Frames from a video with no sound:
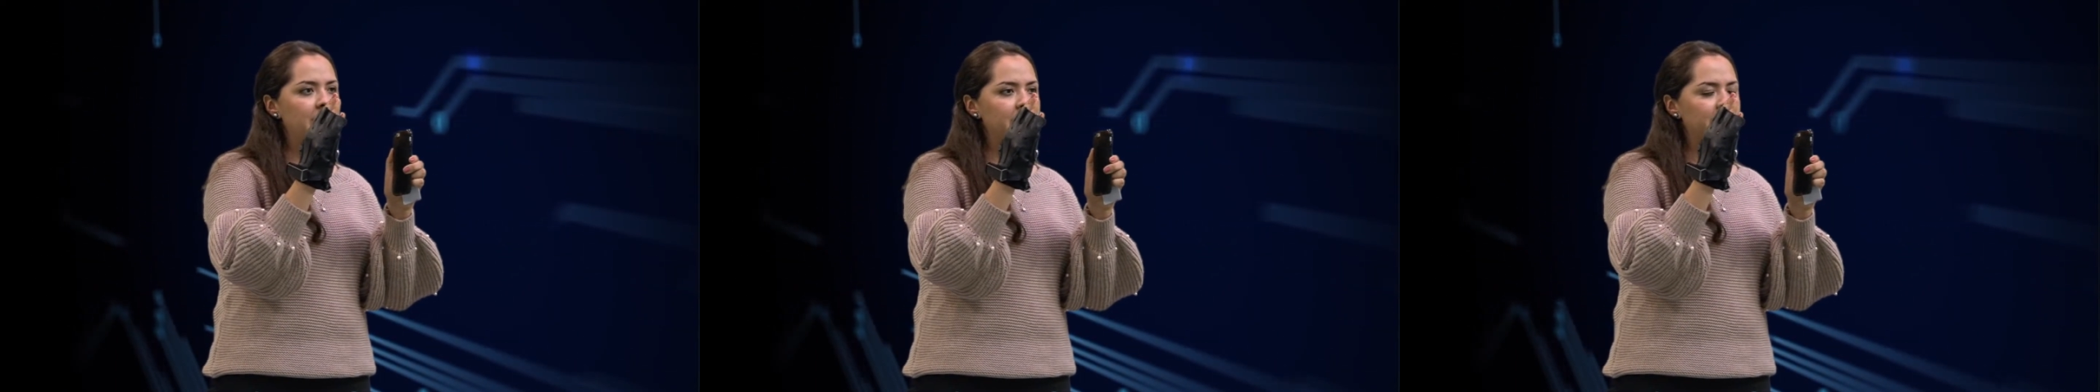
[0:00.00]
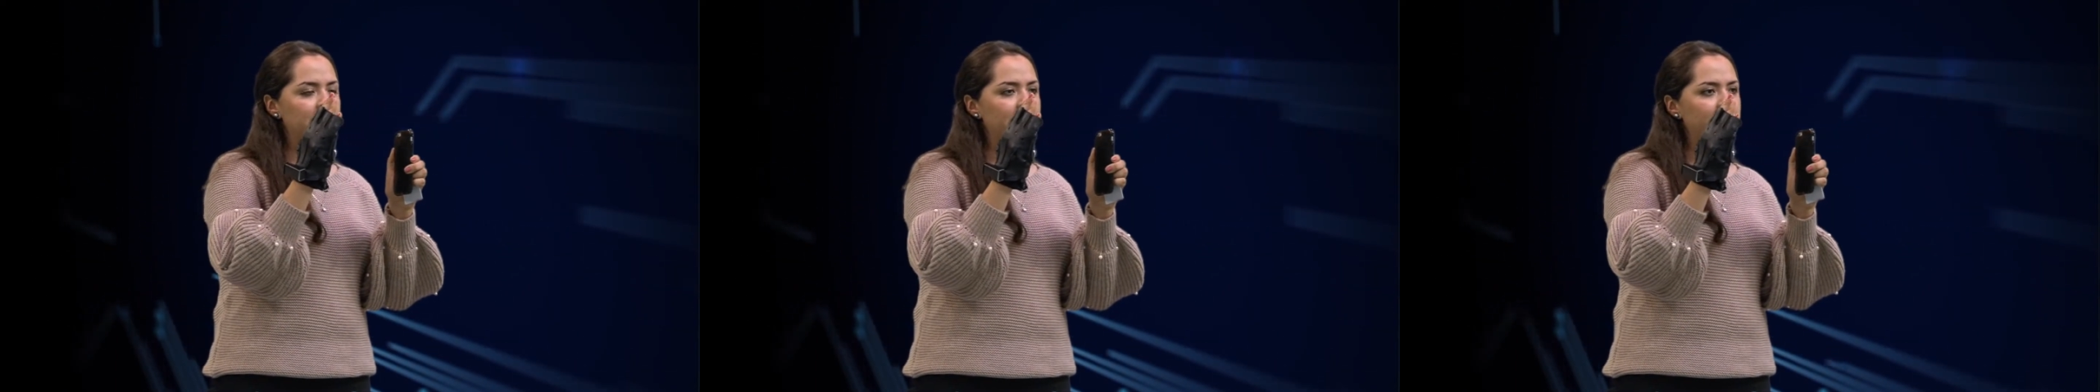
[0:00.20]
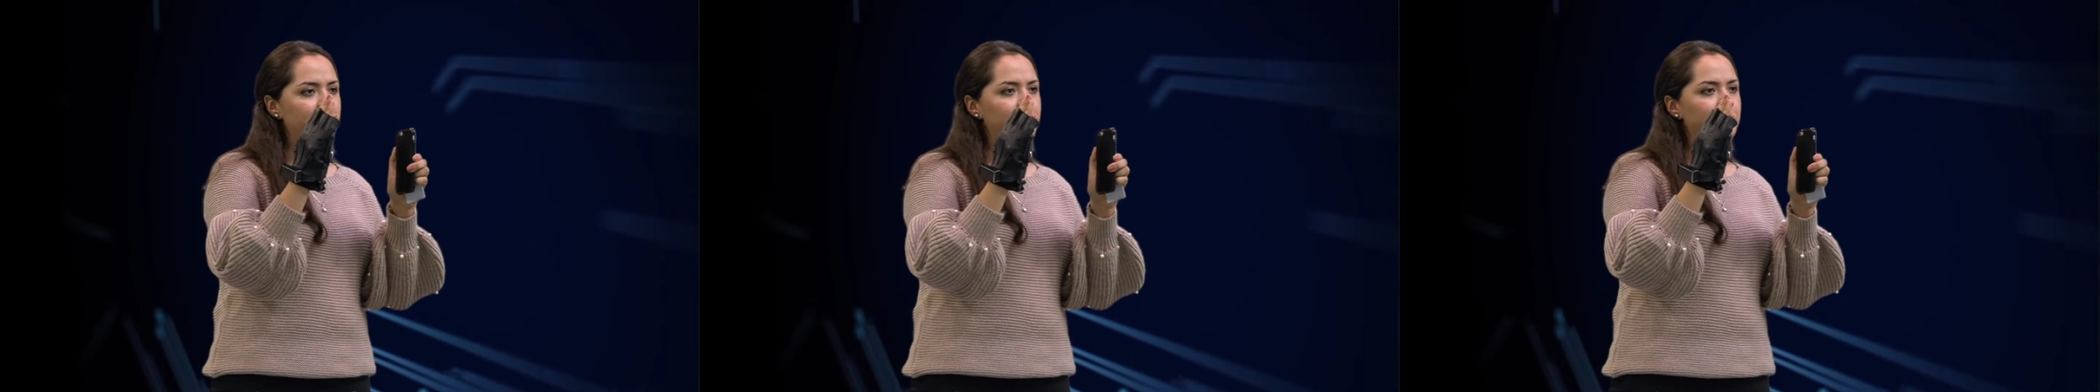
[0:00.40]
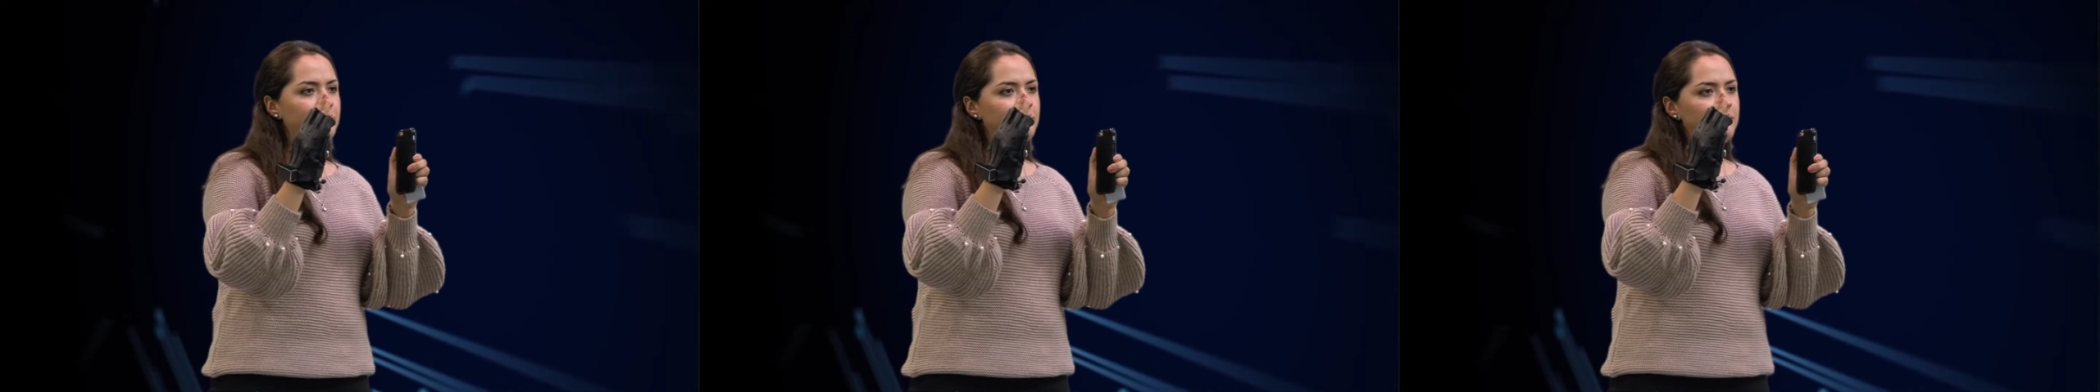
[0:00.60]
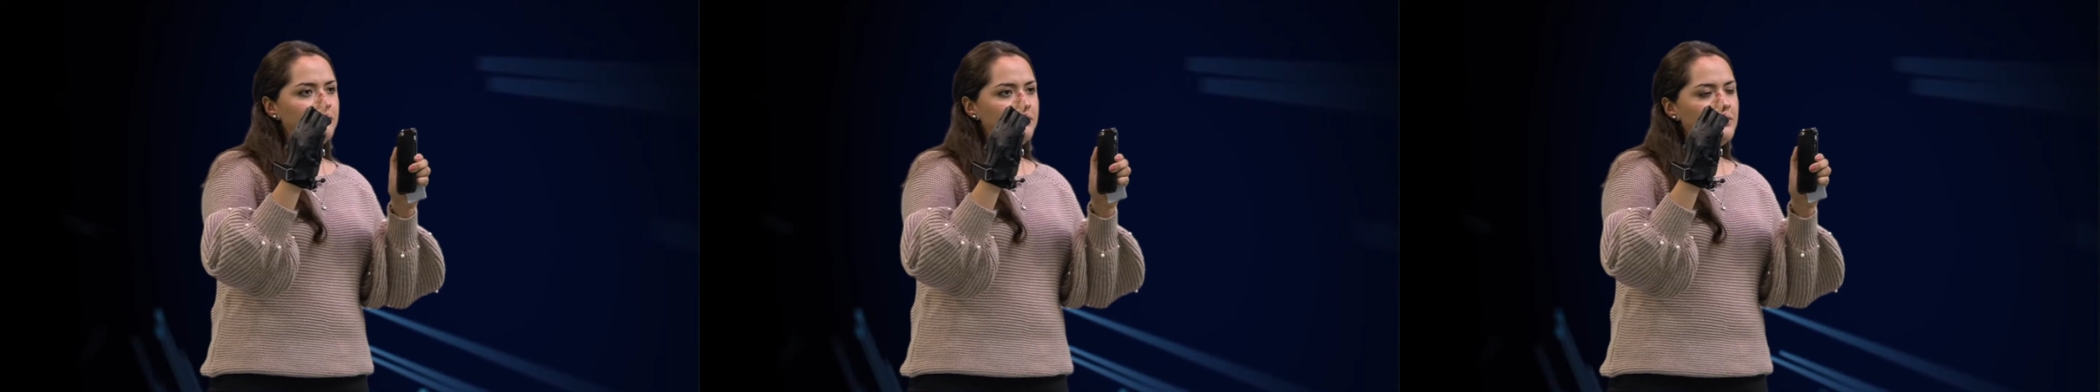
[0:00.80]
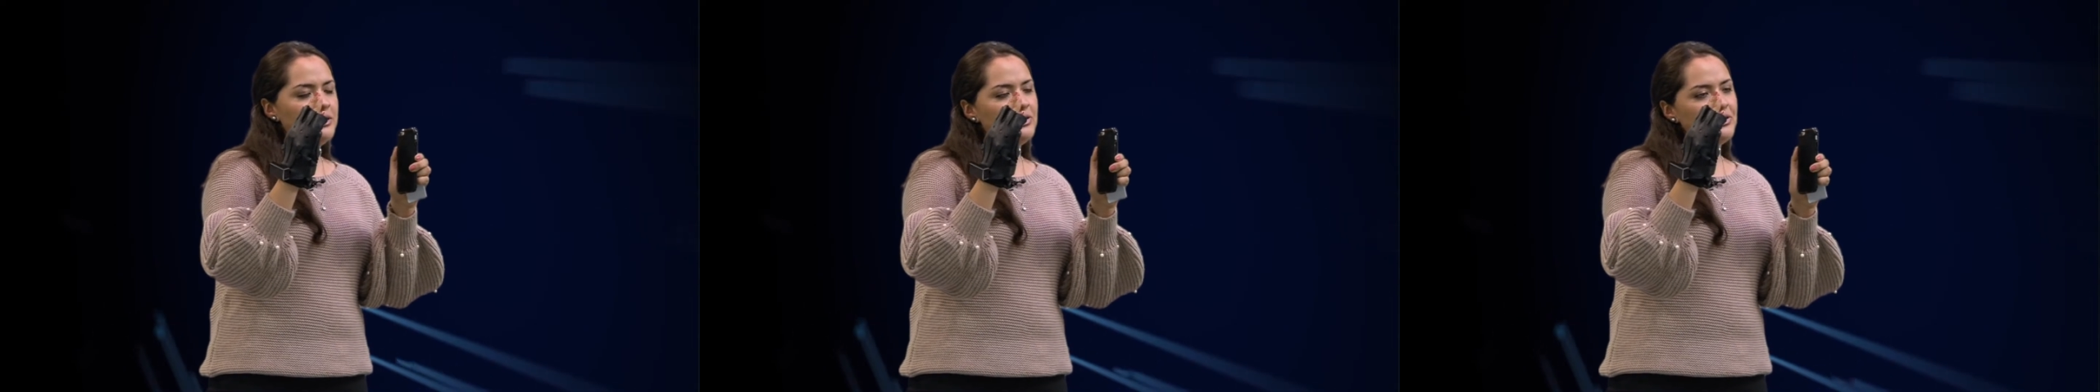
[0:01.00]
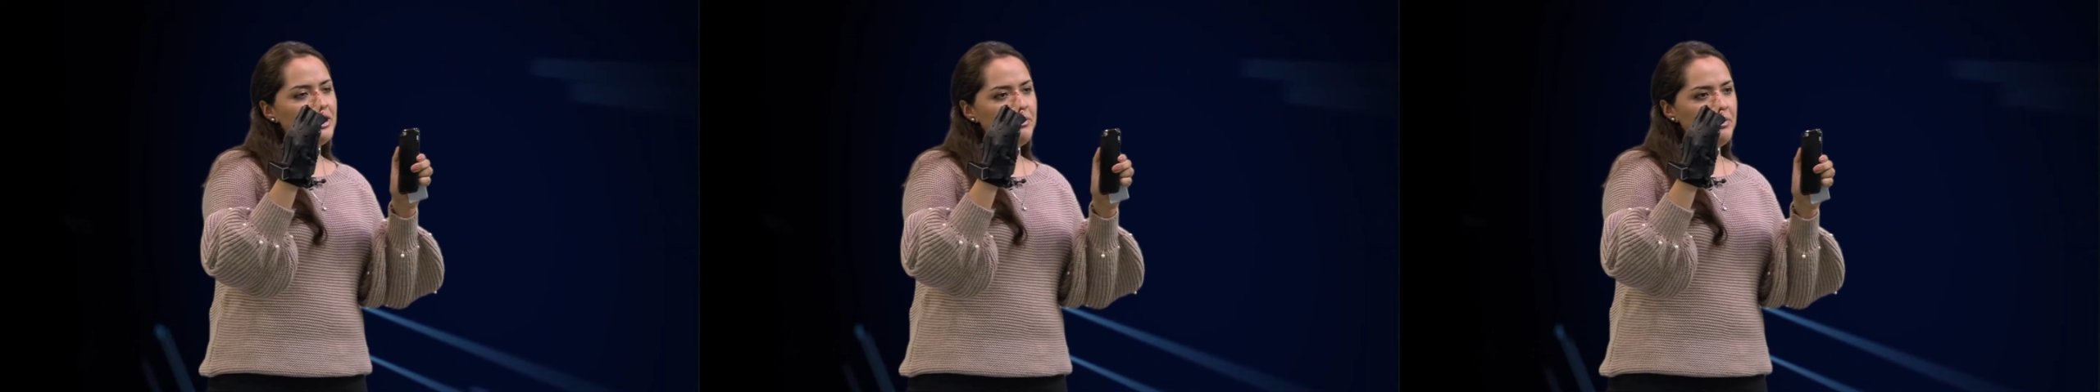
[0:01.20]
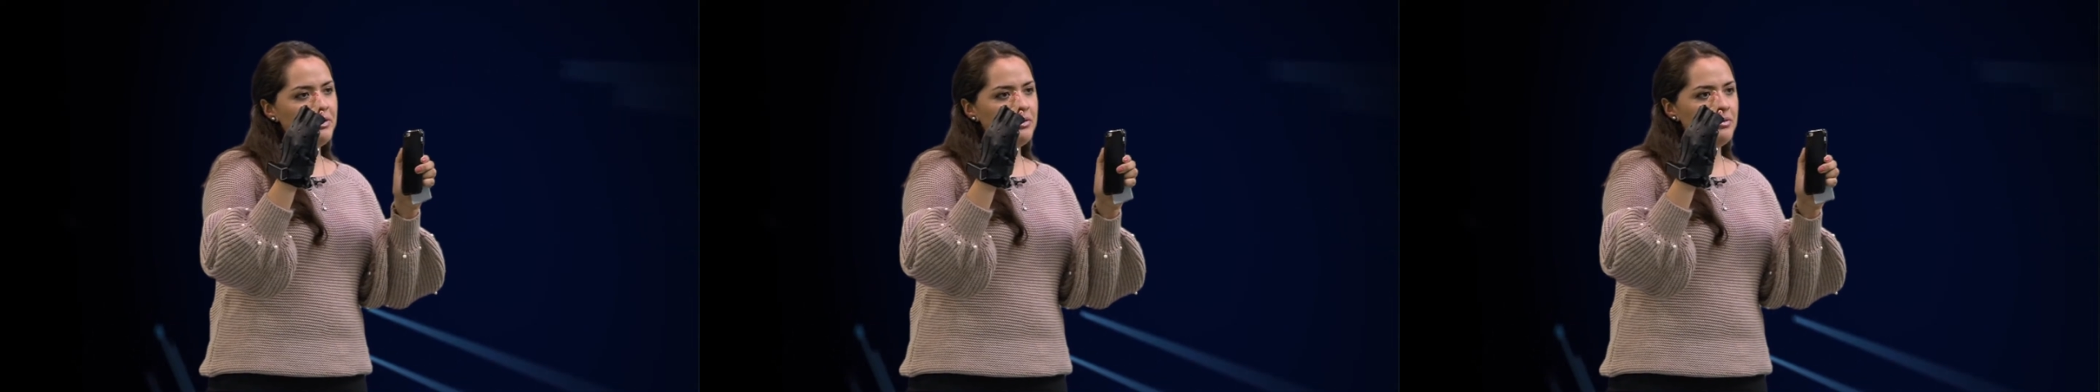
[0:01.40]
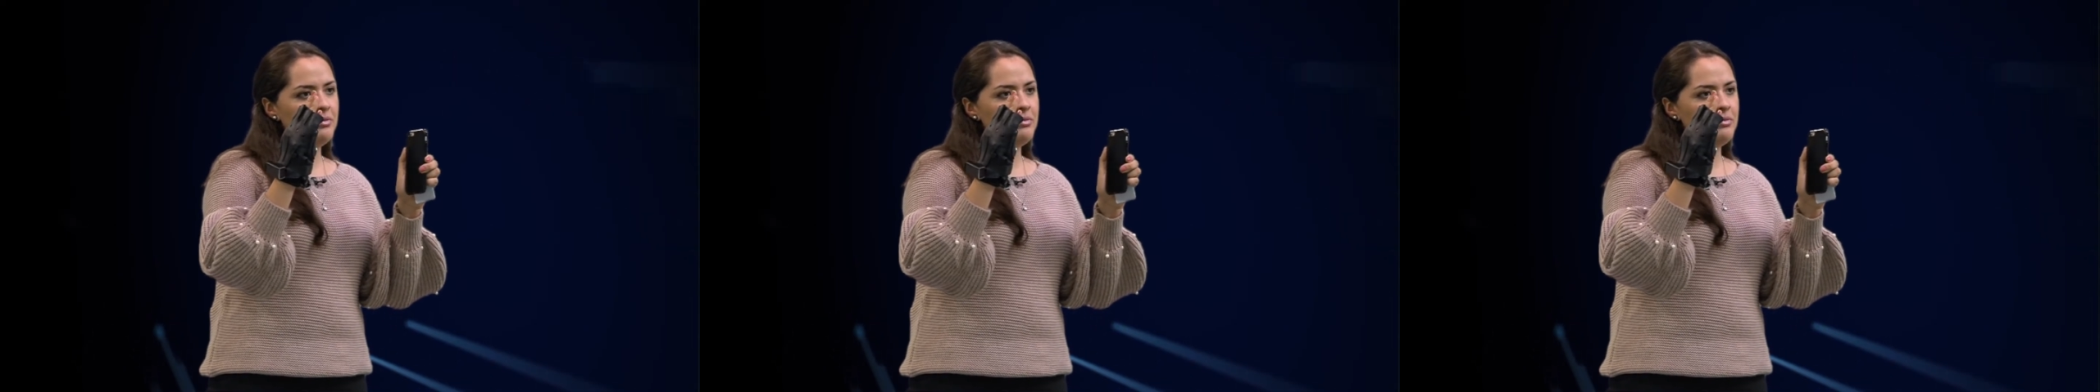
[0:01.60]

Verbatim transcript: hacer menos rápido.